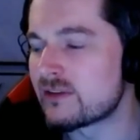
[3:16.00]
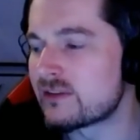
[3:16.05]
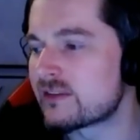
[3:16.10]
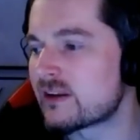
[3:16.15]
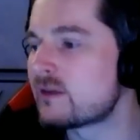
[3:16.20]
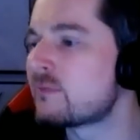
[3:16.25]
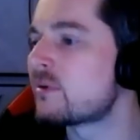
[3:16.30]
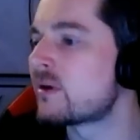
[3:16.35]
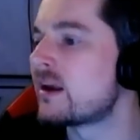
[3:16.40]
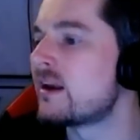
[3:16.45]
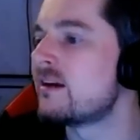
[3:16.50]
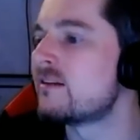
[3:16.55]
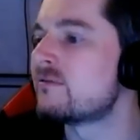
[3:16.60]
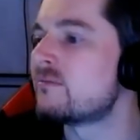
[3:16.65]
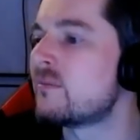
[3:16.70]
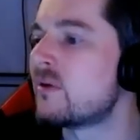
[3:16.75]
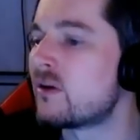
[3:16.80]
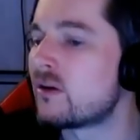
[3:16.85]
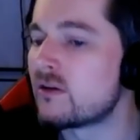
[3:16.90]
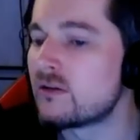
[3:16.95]
et ils ont
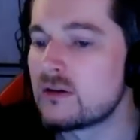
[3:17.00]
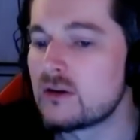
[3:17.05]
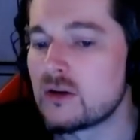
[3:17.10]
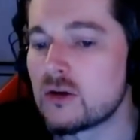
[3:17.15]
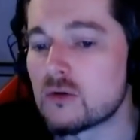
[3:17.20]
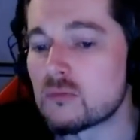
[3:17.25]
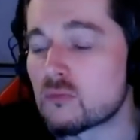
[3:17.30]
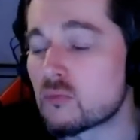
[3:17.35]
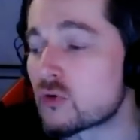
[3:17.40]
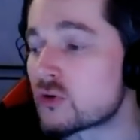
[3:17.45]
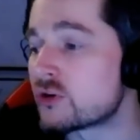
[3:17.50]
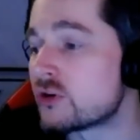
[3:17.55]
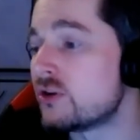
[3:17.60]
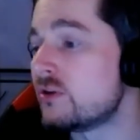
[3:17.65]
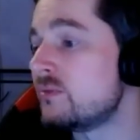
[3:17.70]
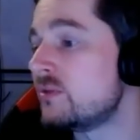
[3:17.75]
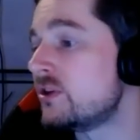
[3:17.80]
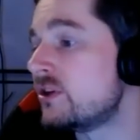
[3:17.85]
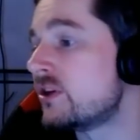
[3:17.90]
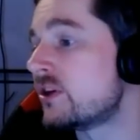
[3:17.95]
découvert des lésions,
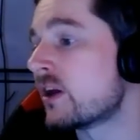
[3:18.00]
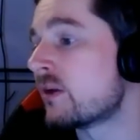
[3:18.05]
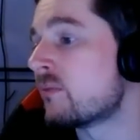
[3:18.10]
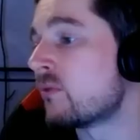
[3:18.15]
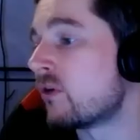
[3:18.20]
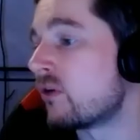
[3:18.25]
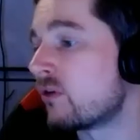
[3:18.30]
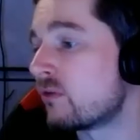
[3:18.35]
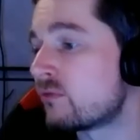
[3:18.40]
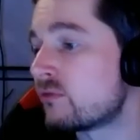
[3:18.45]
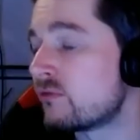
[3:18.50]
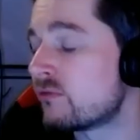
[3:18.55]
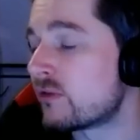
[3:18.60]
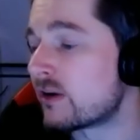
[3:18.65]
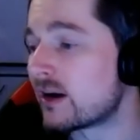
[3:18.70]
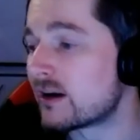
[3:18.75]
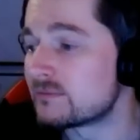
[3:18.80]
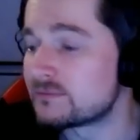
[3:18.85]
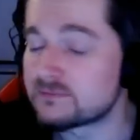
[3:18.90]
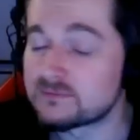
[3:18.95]
il a fait cinq
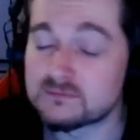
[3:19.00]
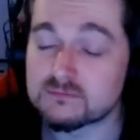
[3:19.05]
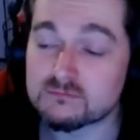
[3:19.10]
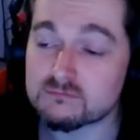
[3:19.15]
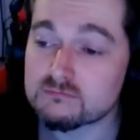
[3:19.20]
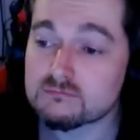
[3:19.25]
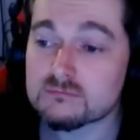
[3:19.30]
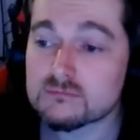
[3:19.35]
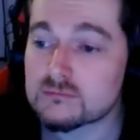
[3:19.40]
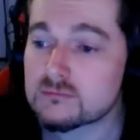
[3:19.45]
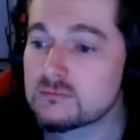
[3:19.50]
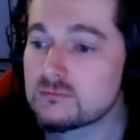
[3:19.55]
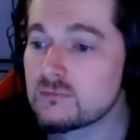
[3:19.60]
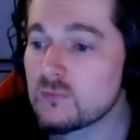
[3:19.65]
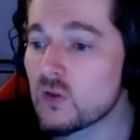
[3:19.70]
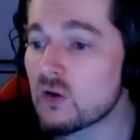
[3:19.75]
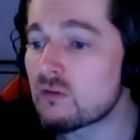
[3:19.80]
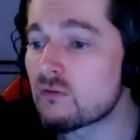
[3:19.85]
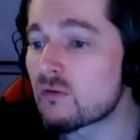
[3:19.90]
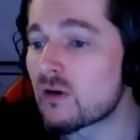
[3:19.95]
prélèvements, bon j'ai des
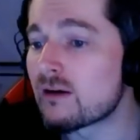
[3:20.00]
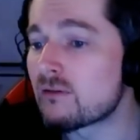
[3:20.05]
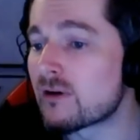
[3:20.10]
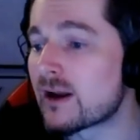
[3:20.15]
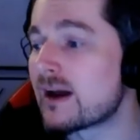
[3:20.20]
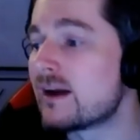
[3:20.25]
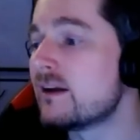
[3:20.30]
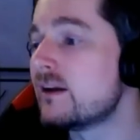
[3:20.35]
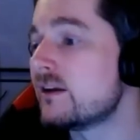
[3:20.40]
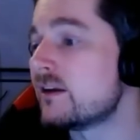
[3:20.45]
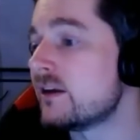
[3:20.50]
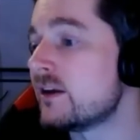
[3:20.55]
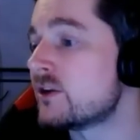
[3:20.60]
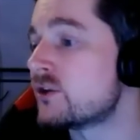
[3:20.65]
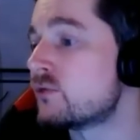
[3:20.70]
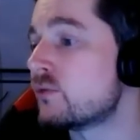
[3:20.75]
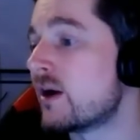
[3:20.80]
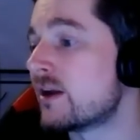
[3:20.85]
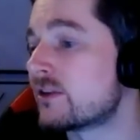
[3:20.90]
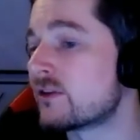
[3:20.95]
médicaments, puis
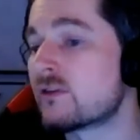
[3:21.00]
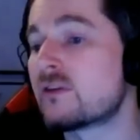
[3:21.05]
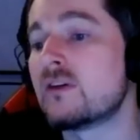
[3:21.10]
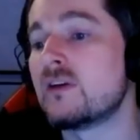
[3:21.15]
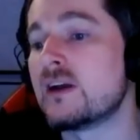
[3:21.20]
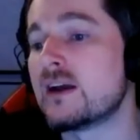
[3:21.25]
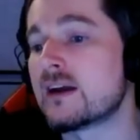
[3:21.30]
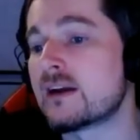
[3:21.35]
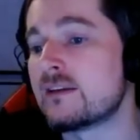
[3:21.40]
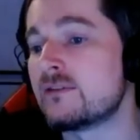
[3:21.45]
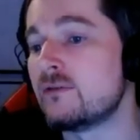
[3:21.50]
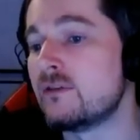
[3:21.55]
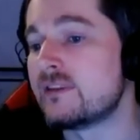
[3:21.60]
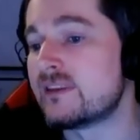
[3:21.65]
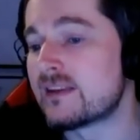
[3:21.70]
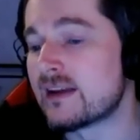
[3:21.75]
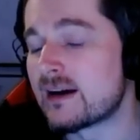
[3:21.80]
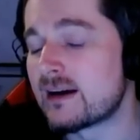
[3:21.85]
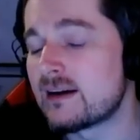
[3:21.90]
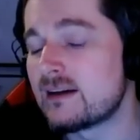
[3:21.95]
voilà.
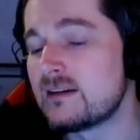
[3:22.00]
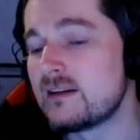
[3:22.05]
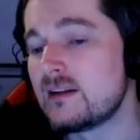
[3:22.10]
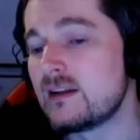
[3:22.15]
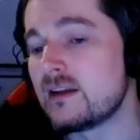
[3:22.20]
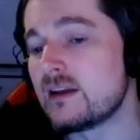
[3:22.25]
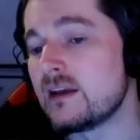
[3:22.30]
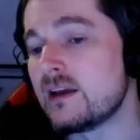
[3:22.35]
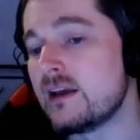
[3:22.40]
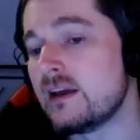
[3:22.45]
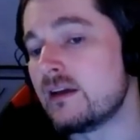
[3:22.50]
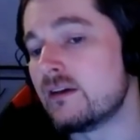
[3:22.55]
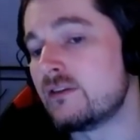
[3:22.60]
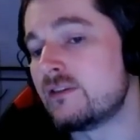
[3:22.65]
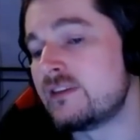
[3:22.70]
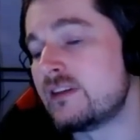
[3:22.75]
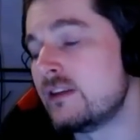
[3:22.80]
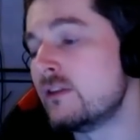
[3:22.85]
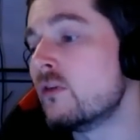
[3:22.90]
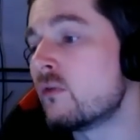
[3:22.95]
Voilà, voilà. Et je
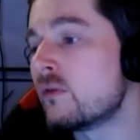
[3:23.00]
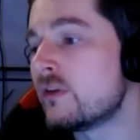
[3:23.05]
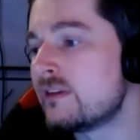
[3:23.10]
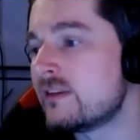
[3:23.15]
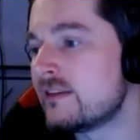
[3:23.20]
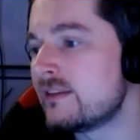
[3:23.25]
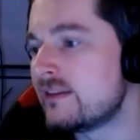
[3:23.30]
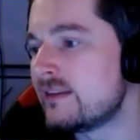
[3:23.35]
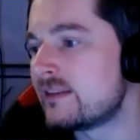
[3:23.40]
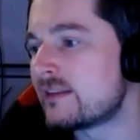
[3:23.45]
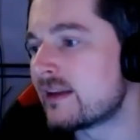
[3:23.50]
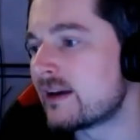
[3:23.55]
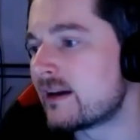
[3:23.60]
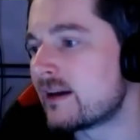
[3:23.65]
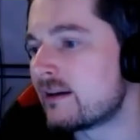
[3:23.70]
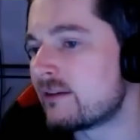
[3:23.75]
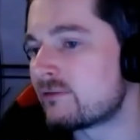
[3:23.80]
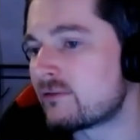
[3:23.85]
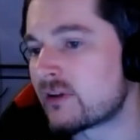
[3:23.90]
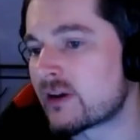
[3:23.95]
dois attendre les
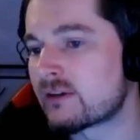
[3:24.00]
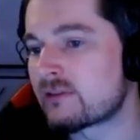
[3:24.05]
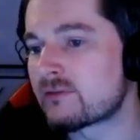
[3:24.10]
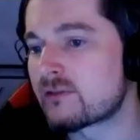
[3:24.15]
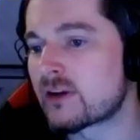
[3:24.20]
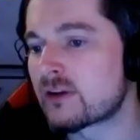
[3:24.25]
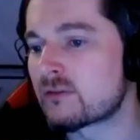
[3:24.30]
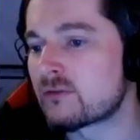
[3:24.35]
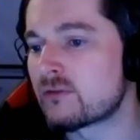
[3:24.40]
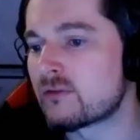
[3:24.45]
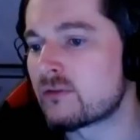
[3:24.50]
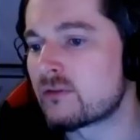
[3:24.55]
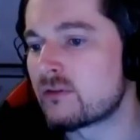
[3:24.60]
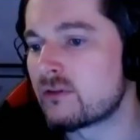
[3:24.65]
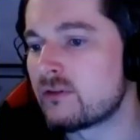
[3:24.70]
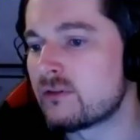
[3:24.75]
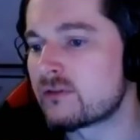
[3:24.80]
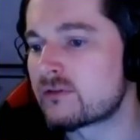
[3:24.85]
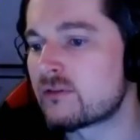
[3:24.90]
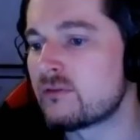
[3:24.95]
résultats. Et euh,
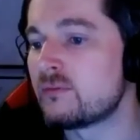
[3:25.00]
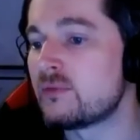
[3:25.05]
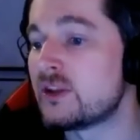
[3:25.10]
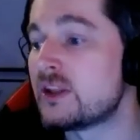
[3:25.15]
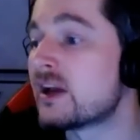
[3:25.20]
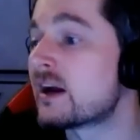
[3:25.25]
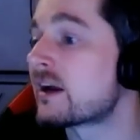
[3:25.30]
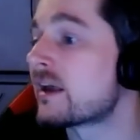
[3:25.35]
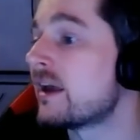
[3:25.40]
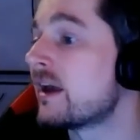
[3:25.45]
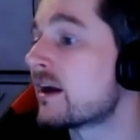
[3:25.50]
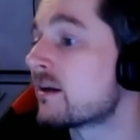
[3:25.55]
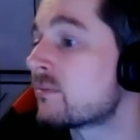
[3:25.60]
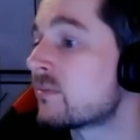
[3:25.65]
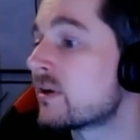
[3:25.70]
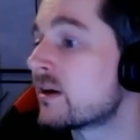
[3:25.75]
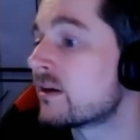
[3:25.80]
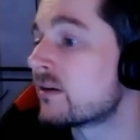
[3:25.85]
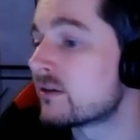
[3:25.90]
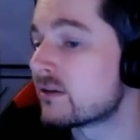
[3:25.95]
sinon, ils hésitent
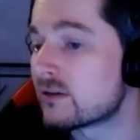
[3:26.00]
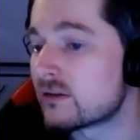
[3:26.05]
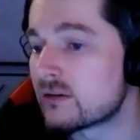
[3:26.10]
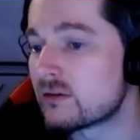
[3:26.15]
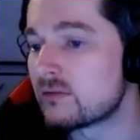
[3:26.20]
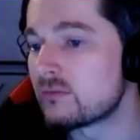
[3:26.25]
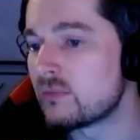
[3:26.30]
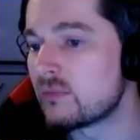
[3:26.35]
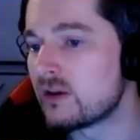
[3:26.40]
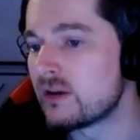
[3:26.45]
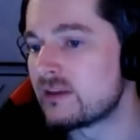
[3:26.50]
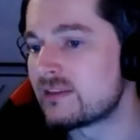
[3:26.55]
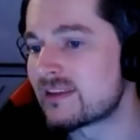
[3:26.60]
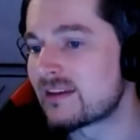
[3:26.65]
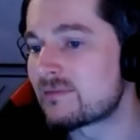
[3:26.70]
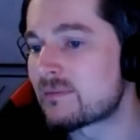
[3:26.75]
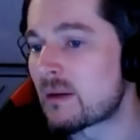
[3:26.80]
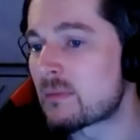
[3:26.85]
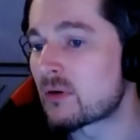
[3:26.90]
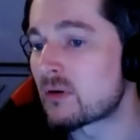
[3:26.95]
à faire faire une
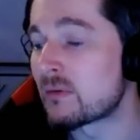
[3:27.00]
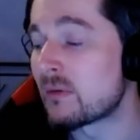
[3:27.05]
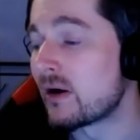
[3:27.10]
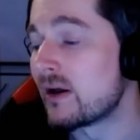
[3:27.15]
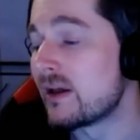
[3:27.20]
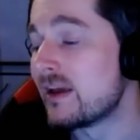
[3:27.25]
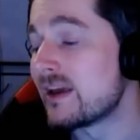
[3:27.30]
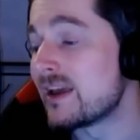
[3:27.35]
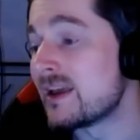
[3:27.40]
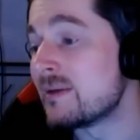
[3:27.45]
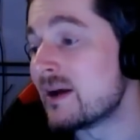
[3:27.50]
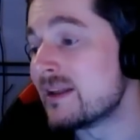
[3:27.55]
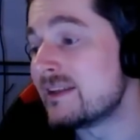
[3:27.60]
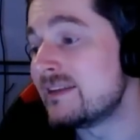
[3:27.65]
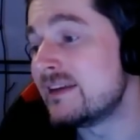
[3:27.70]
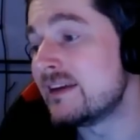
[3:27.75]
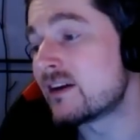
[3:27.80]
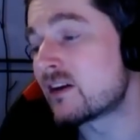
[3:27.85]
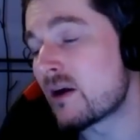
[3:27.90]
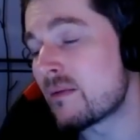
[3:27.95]
colioscopie derrière,
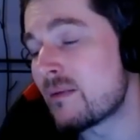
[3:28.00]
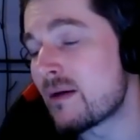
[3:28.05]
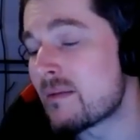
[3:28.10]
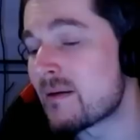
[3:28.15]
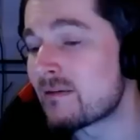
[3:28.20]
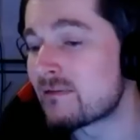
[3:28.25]
mais, euh,